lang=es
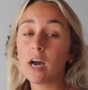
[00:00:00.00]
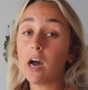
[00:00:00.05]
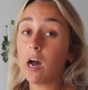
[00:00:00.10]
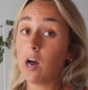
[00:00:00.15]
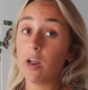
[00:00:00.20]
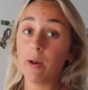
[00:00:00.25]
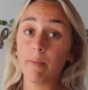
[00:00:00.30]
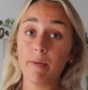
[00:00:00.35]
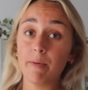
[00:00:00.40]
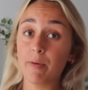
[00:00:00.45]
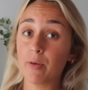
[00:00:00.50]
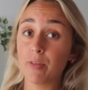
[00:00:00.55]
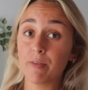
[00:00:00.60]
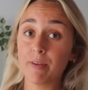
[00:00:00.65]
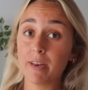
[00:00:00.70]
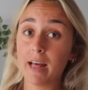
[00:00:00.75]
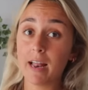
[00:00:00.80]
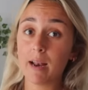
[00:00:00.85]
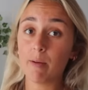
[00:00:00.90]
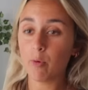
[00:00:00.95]
Ahora me veo
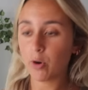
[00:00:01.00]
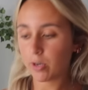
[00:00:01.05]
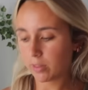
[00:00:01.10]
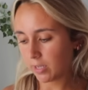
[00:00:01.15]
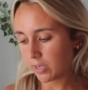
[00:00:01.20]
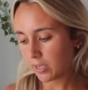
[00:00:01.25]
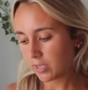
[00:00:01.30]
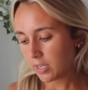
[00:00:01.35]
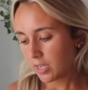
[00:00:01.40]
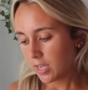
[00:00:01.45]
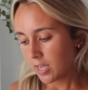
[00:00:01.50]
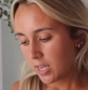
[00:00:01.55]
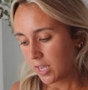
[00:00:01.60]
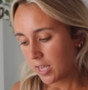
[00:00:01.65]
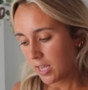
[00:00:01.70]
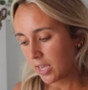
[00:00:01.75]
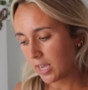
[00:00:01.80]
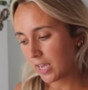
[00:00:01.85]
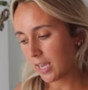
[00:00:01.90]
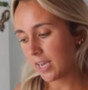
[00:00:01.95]
divina de la muerte.
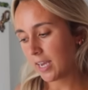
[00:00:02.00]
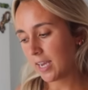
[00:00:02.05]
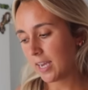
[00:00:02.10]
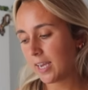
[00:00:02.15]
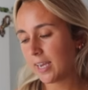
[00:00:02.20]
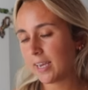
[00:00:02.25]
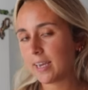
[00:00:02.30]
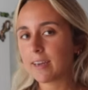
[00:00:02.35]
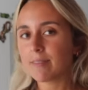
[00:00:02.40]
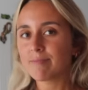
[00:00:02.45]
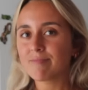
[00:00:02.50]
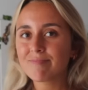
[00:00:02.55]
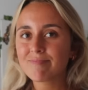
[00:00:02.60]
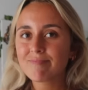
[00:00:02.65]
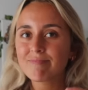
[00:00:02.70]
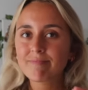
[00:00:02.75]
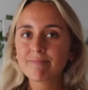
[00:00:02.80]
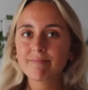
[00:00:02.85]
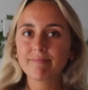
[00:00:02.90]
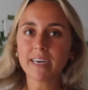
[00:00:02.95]
Eh,
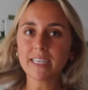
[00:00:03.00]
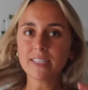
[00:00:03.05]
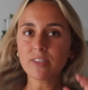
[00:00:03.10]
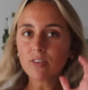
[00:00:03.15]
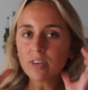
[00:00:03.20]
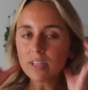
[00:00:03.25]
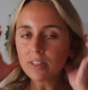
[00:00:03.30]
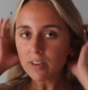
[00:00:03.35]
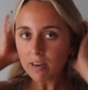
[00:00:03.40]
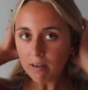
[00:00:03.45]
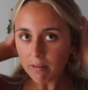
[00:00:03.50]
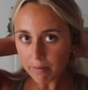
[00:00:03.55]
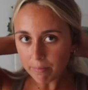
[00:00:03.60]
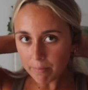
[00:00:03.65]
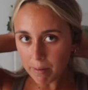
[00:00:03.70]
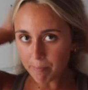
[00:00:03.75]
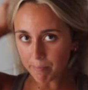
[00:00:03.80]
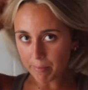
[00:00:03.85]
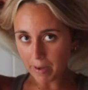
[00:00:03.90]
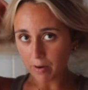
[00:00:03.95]
va tocando
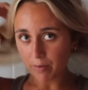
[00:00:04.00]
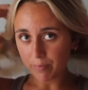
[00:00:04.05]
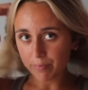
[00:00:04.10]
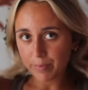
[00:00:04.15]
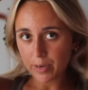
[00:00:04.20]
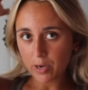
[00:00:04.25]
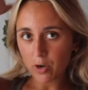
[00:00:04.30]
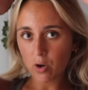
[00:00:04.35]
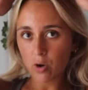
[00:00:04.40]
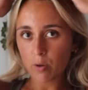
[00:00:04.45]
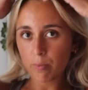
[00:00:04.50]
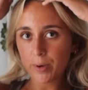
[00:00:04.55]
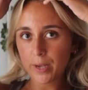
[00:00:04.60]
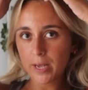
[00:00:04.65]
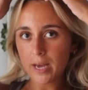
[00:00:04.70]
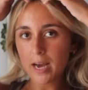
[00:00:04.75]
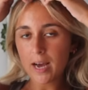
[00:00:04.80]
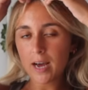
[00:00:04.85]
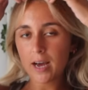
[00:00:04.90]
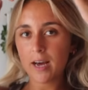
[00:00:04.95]
lavarme el pelo, pero lo voy
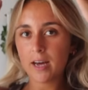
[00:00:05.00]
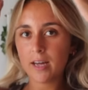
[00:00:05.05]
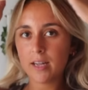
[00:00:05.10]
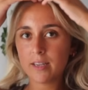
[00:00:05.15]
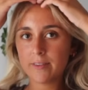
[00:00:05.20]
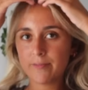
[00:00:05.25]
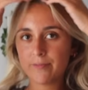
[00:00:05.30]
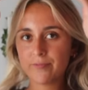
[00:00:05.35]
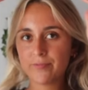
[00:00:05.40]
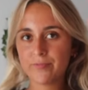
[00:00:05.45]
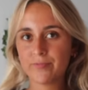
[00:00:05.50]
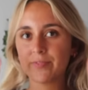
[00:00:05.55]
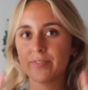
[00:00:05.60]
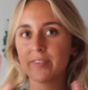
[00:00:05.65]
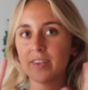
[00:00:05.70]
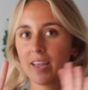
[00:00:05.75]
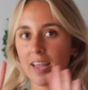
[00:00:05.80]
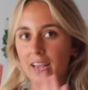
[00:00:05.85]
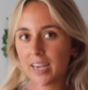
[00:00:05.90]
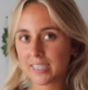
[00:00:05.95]
a
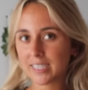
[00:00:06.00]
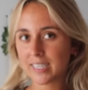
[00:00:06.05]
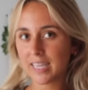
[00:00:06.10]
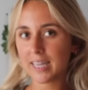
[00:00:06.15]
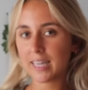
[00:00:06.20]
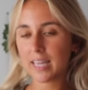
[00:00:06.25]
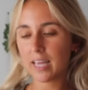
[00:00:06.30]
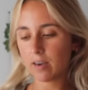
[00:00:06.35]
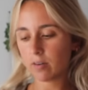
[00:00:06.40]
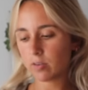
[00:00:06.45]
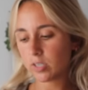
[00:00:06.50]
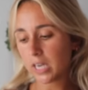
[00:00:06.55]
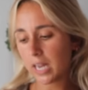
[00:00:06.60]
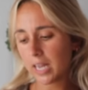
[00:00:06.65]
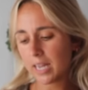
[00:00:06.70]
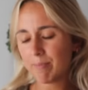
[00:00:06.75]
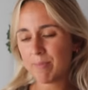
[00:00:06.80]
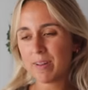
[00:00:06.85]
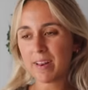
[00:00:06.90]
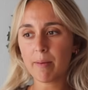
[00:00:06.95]
extender. O sea,
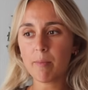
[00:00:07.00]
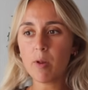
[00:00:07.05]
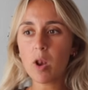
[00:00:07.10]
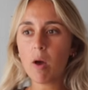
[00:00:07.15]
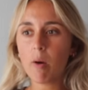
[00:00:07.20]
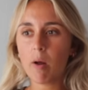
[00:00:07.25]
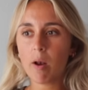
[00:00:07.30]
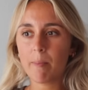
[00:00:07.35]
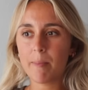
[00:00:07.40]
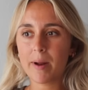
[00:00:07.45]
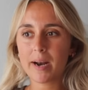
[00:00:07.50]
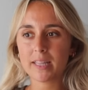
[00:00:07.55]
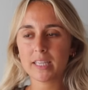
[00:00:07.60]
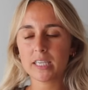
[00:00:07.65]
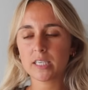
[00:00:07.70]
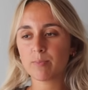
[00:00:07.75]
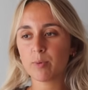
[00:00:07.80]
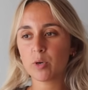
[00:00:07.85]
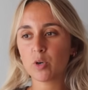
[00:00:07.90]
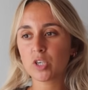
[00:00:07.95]
en verdad me lo lavo el
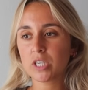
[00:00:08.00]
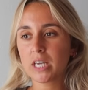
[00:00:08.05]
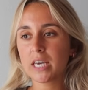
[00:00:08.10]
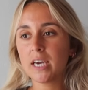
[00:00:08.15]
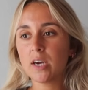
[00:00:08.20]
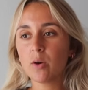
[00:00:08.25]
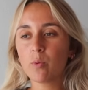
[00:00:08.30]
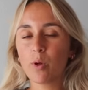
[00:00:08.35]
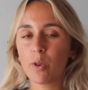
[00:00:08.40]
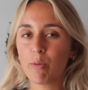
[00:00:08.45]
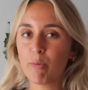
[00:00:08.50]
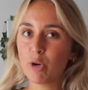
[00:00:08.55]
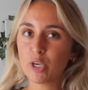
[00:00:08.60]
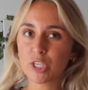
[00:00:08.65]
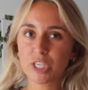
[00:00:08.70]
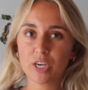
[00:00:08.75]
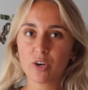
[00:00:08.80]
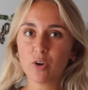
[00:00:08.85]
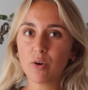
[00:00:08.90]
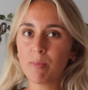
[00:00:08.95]
martes, pero es que cuando lo
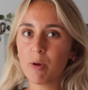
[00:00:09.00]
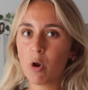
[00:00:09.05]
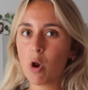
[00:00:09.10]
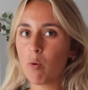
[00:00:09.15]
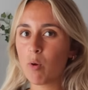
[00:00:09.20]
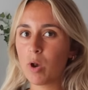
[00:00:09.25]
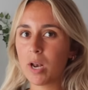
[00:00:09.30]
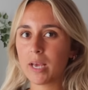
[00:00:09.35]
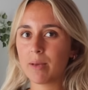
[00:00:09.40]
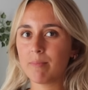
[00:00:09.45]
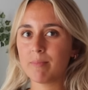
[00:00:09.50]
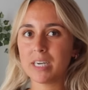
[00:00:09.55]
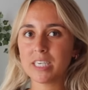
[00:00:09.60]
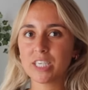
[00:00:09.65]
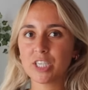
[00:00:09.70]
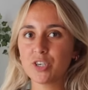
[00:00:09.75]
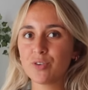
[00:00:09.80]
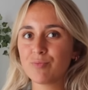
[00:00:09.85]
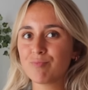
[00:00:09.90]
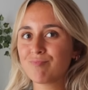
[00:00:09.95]
seco y me lo lavo en el
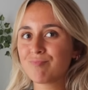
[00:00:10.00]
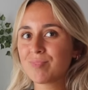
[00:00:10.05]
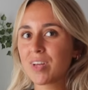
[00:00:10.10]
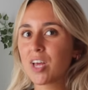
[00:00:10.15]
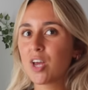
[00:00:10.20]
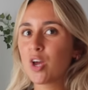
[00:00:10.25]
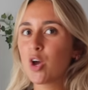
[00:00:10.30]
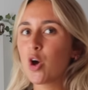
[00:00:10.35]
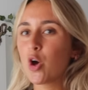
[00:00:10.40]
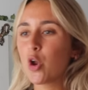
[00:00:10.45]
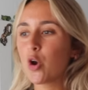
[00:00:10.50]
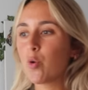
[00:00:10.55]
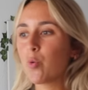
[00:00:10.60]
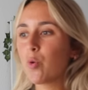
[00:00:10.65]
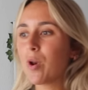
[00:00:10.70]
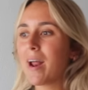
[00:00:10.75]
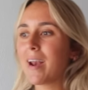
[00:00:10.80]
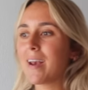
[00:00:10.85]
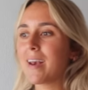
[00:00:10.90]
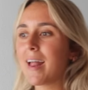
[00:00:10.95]
gimnasio, no
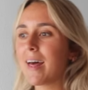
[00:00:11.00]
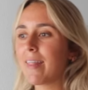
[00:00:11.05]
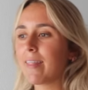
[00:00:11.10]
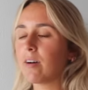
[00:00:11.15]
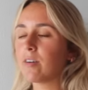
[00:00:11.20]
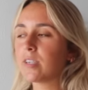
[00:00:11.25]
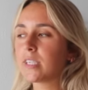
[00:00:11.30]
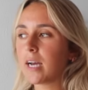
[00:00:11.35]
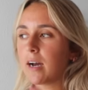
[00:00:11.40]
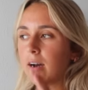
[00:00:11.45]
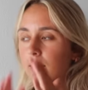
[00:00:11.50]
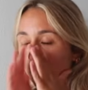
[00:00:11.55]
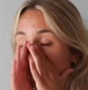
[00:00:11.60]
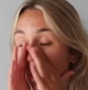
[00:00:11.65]
dura nada. O sea,